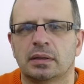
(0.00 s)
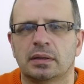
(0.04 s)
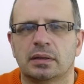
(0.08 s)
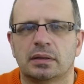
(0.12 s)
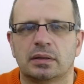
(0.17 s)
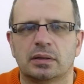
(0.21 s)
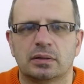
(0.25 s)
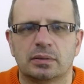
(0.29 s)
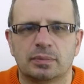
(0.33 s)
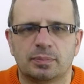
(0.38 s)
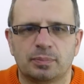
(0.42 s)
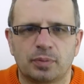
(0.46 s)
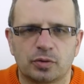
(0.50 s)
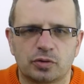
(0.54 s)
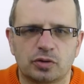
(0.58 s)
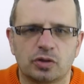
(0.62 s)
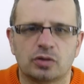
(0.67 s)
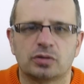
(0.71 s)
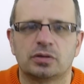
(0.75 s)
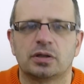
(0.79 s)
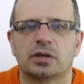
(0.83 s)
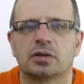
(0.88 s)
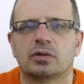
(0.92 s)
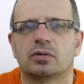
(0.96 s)
y,
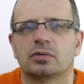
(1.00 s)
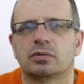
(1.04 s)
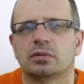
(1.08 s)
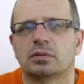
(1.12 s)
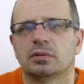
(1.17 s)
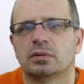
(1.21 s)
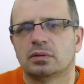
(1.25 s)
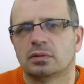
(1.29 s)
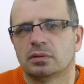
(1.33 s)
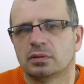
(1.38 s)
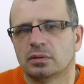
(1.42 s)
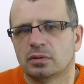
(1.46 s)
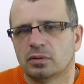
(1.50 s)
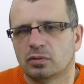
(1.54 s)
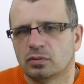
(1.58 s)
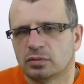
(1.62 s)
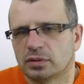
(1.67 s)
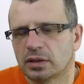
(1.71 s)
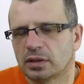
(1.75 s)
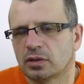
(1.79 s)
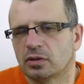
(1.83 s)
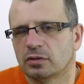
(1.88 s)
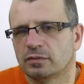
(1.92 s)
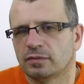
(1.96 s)
początek y,
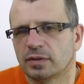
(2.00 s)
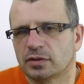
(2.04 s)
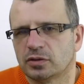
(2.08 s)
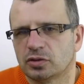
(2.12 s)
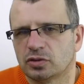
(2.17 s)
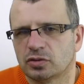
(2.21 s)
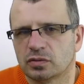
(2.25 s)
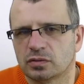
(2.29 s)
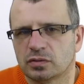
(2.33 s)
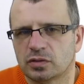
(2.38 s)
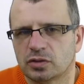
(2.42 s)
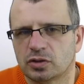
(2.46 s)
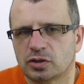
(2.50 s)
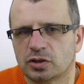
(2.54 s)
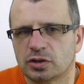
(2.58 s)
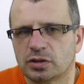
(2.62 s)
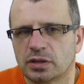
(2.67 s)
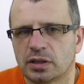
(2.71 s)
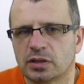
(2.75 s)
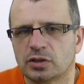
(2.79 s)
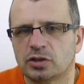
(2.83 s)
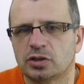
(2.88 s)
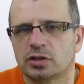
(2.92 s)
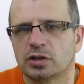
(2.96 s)
lutego
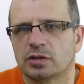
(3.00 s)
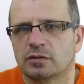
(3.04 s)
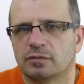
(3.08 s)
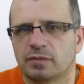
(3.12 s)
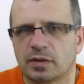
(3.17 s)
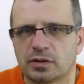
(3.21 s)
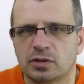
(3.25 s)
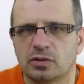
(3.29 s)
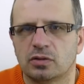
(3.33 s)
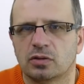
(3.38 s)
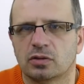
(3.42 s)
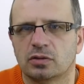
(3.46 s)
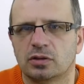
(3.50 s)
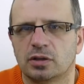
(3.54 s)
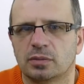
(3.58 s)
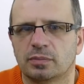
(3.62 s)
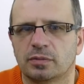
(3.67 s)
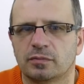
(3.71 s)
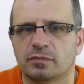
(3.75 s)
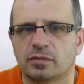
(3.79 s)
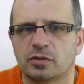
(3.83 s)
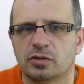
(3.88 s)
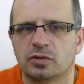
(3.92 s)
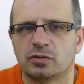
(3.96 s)
2013, dwa tygodnie
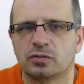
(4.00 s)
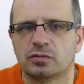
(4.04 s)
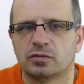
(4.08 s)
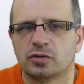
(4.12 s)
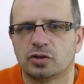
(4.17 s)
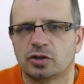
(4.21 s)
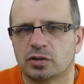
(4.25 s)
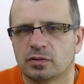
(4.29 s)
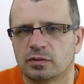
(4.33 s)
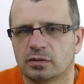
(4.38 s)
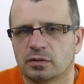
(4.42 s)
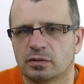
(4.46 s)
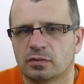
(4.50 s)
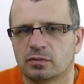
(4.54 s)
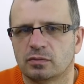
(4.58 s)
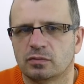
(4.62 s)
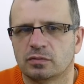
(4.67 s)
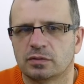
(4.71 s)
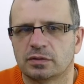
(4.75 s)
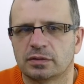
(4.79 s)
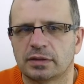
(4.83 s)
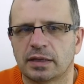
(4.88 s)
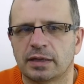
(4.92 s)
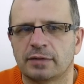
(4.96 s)
po wejściu w życie
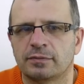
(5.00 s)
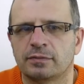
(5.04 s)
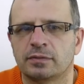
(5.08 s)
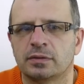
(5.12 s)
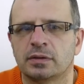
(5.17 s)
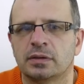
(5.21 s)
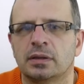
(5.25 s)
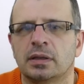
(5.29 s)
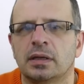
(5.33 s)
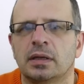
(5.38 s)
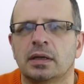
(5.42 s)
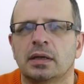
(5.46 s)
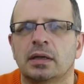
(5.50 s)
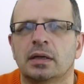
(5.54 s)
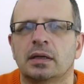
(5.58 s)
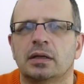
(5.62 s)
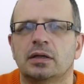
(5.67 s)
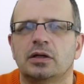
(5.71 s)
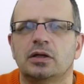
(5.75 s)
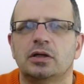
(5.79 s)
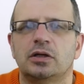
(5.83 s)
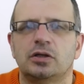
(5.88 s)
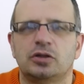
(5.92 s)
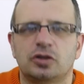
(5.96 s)
ustawy
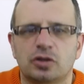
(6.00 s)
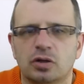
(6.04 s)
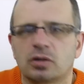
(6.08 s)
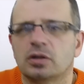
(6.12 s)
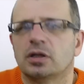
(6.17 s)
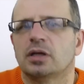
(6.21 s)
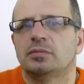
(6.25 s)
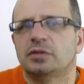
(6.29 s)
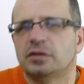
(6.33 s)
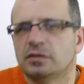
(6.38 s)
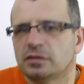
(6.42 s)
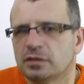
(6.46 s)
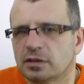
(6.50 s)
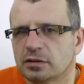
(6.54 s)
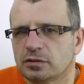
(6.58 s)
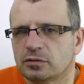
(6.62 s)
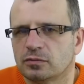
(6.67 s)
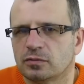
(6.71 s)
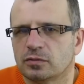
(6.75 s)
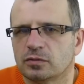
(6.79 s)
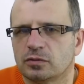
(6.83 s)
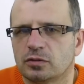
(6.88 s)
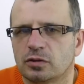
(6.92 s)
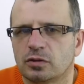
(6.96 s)
i ciągle
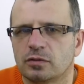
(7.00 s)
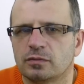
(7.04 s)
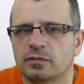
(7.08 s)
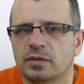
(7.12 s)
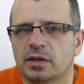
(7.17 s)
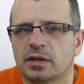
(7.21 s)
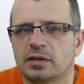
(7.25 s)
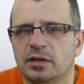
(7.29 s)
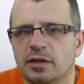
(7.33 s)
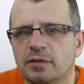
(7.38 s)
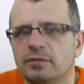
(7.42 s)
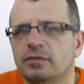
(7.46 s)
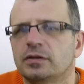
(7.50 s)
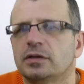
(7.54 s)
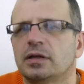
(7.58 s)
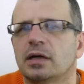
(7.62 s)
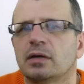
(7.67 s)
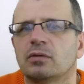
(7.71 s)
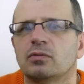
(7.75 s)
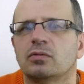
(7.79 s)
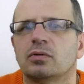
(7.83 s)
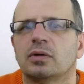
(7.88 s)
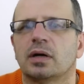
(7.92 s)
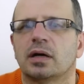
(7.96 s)
Ministerstwo Zdrowia nie
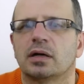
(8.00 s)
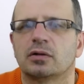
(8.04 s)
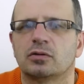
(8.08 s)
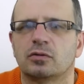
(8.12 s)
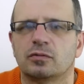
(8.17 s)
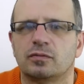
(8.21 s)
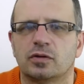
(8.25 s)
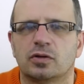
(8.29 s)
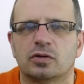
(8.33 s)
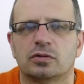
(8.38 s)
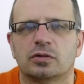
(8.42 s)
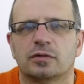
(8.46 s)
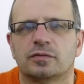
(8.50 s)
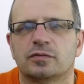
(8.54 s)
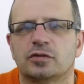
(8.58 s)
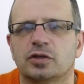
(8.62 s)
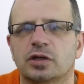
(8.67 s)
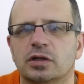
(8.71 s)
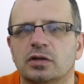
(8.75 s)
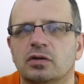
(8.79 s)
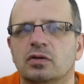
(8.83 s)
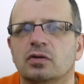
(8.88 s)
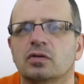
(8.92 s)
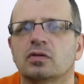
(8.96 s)
wydało aktu
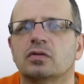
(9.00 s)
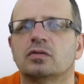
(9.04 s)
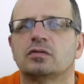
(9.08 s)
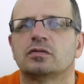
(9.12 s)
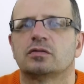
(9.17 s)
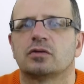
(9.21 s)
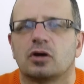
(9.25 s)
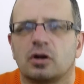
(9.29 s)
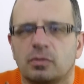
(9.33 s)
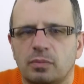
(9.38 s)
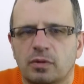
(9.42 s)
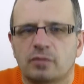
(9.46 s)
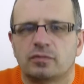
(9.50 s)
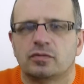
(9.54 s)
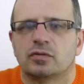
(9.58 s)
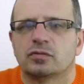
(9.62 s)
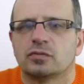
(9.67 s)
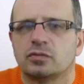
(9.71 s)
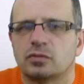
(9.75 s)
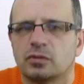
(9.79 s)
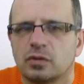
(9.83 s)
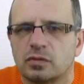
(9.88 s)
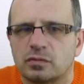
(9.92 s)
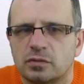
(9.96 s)
wykonawczego z
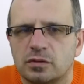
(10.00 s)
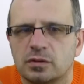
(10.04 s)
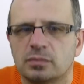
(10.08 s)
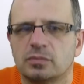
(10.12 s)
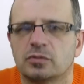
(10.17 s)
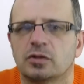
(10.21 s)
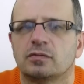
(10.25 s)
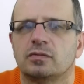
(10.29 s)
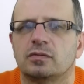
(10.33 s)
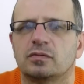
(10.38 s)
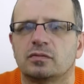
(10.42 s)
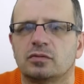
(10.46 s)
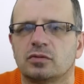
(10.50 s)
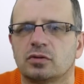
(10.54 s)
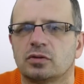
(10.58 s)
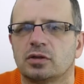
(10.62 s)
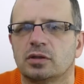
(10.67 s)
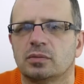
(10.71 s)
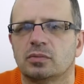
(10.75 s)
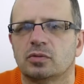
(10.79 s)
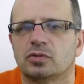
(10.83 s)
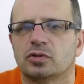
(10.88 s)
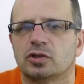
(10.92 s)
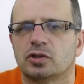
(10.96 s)
obowiązującym nowym
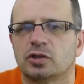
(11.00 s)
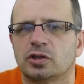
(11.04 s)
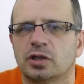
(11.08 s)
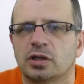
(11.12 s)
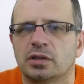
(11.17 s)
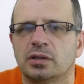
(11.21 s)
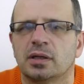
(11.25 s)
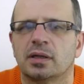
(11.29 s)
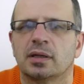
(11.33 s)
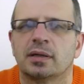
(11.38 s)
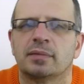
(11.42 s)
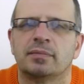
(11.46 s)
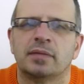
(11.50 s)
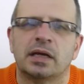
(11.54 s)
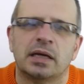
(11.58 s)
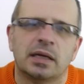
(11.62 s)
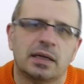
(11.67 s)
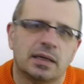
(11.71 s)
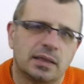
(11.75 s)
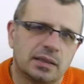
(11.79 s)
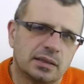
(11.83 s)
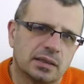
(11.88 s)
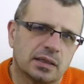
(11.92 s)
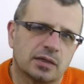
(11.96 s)
wzorem orzeczenia
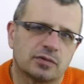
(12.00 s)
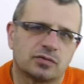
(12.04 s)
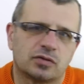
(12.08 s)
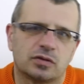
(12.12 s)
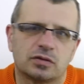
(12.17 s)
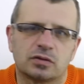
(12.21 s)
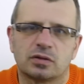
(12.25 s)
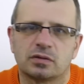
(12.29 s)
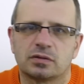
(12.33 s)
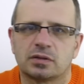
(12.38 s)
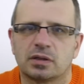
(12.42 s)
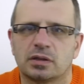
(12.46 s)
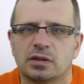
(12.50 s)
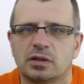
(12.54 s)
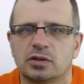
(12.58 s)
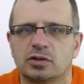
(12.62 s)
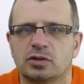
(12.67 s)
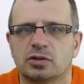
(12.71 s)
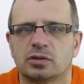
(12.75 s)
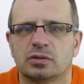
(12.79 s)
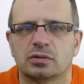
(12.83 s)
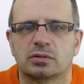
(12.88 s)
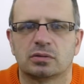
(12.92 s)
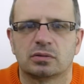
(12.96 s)
i tak wszystko
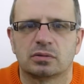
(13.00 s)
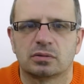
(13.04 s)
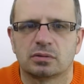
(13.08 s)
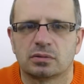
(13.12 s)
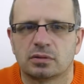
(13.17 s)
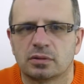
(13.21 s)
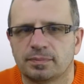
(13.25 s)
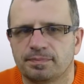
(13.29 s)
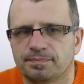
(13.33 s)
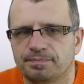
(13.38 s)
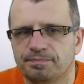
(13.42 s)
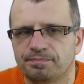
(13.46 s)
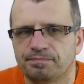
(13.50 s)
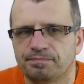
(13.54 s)
zależy od